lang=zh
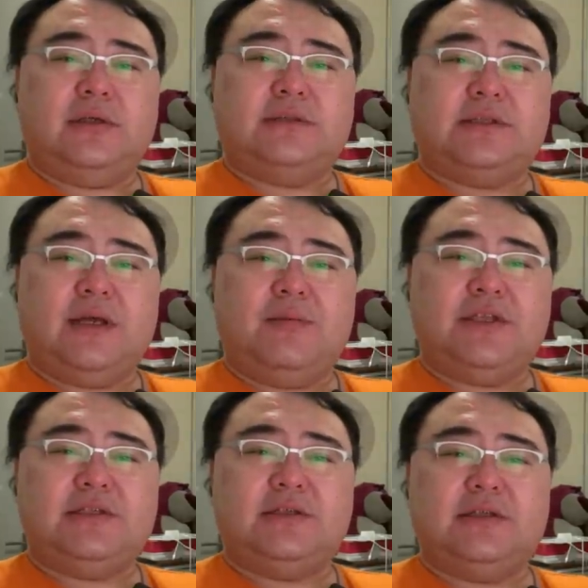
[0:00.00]
在
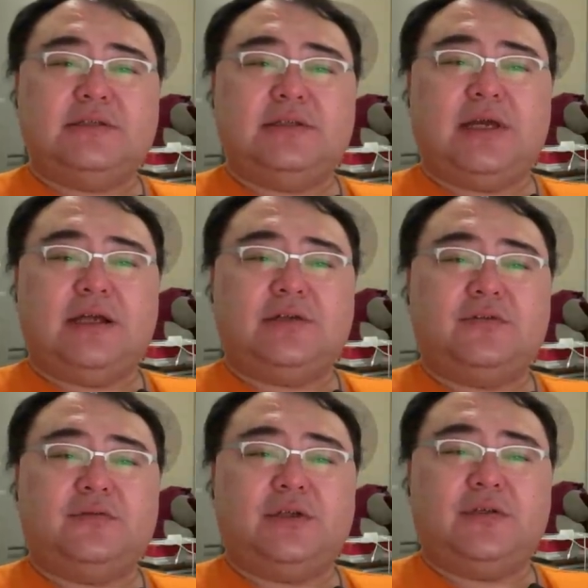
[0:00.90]
明清的近海之
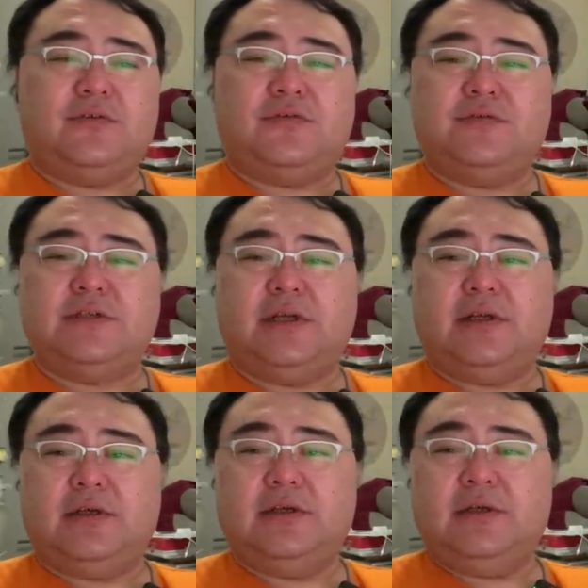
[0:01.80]
中呢，就出现
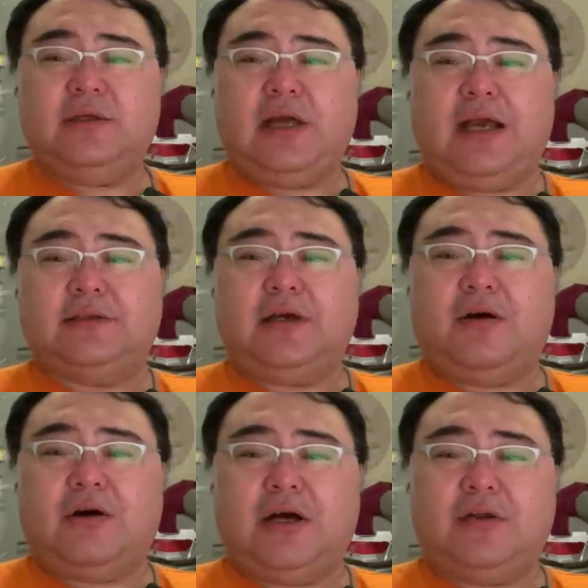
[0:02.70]
了海盗
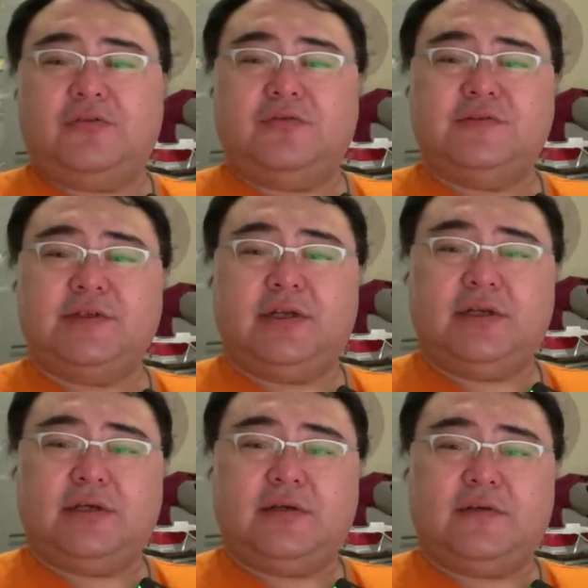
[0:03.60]
啊，出现
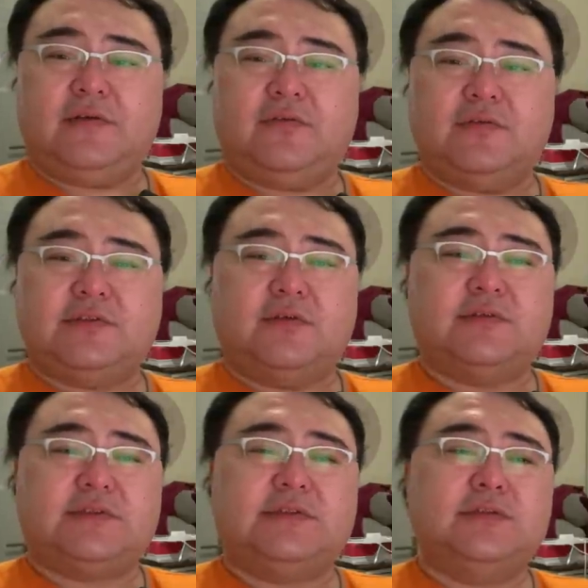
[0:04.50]
了这种走
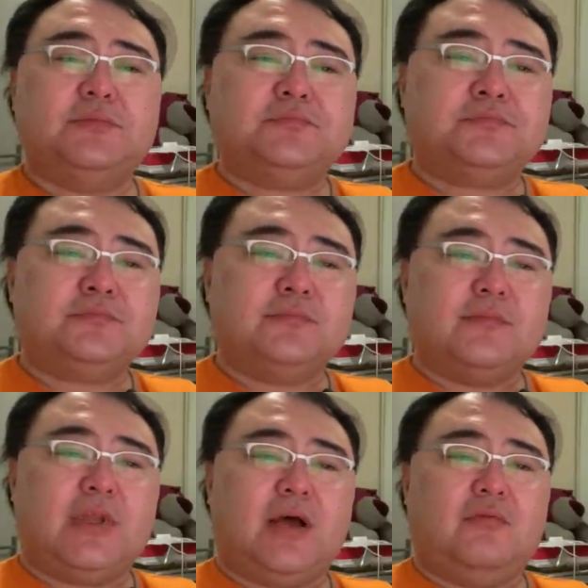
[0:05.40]
私。
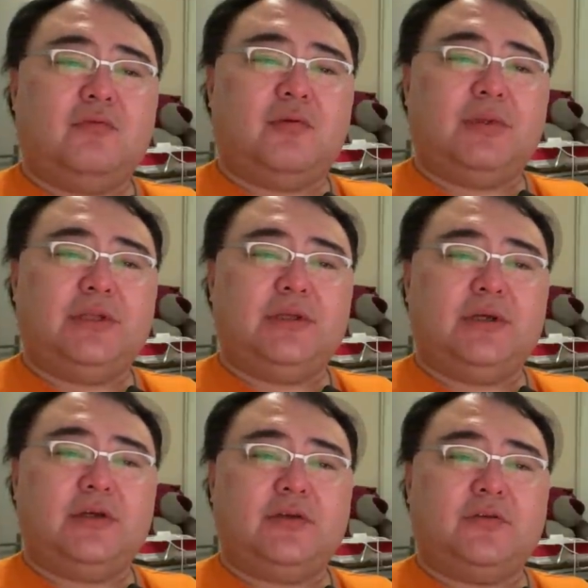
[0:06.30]
那我们
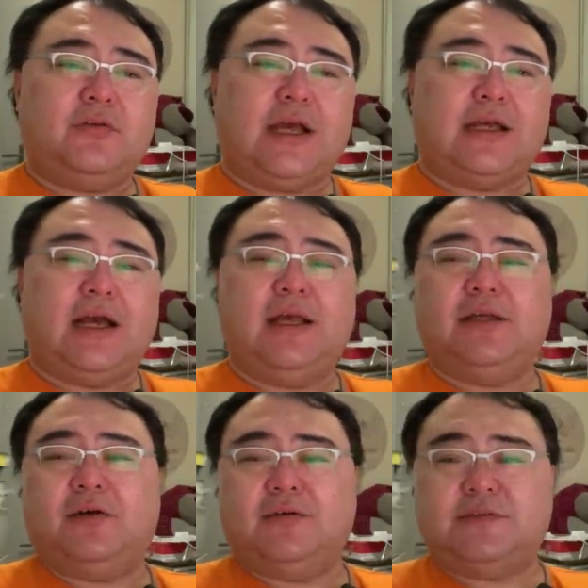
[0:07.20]
的改开以
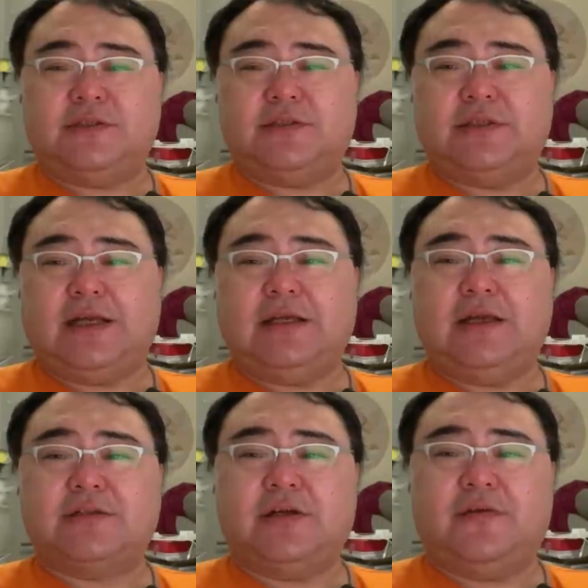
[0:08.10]
后，其实大家
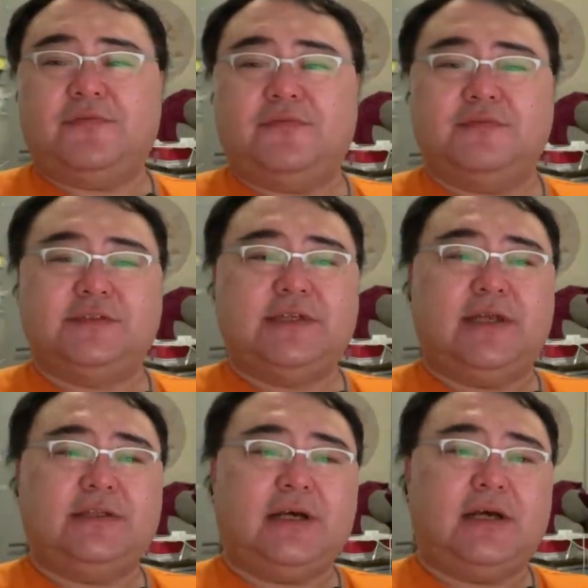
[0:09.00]
也知道，福
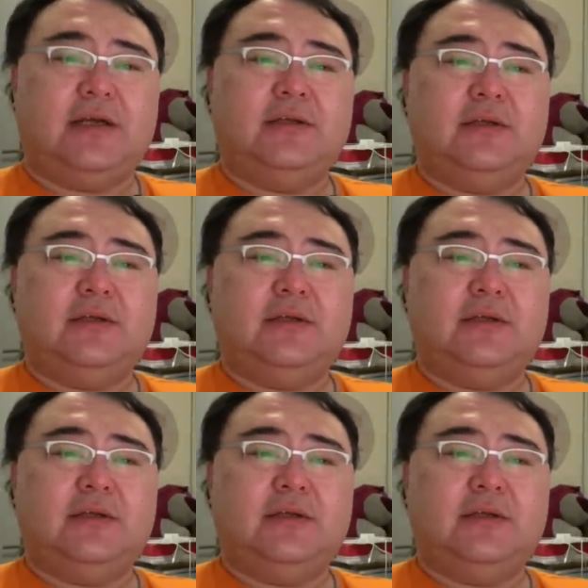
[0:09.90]
建呢、